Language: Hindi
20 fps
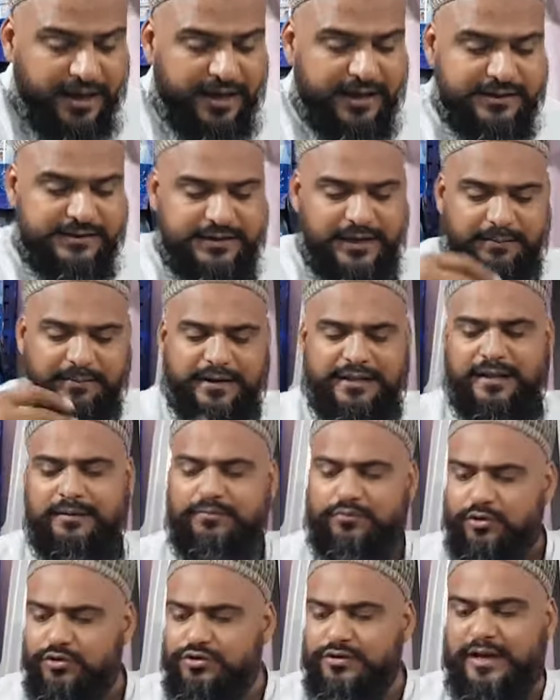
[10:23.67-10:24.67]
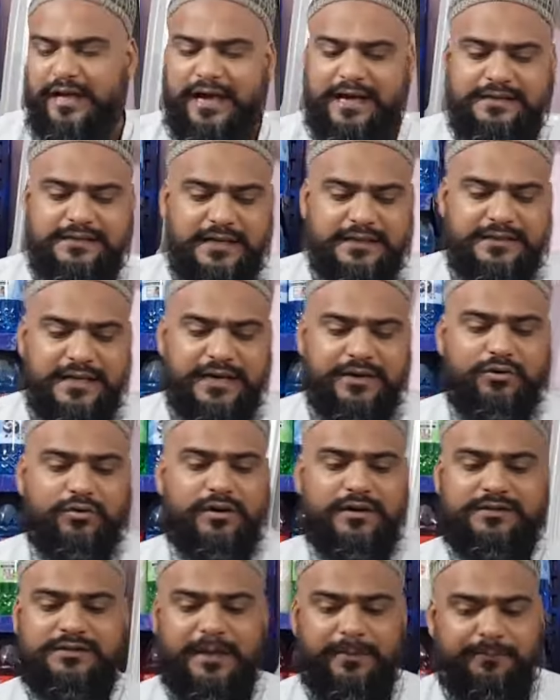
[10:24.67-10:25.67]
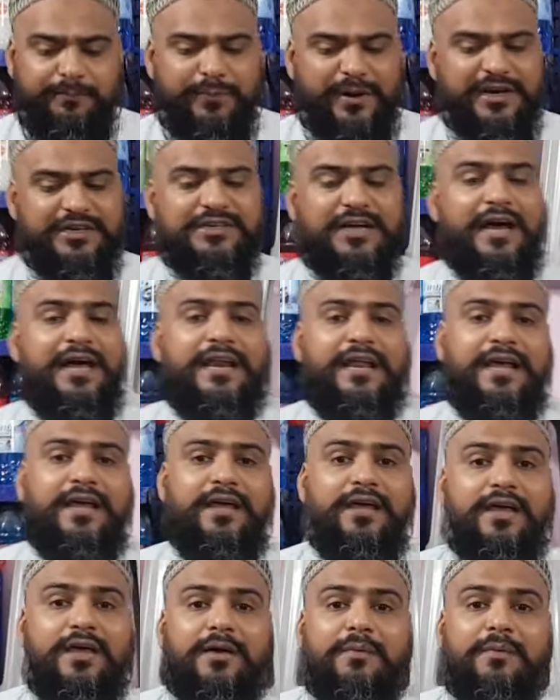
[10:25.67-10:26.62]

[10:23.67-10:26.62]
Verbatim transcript: इसके बाद हम कुछ नया चलते हैं क्योंकि सब परेशान है